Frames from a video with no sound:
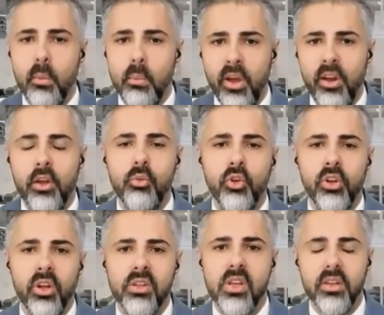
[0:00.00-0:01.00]
لا بل
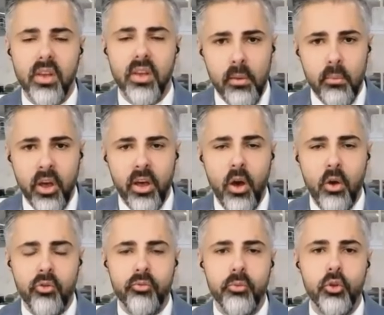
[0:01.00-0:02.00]
النمو الاقتصادي
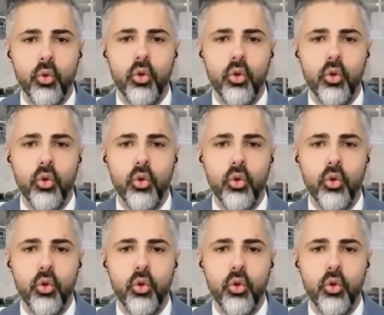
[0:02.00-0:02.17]
المخاوف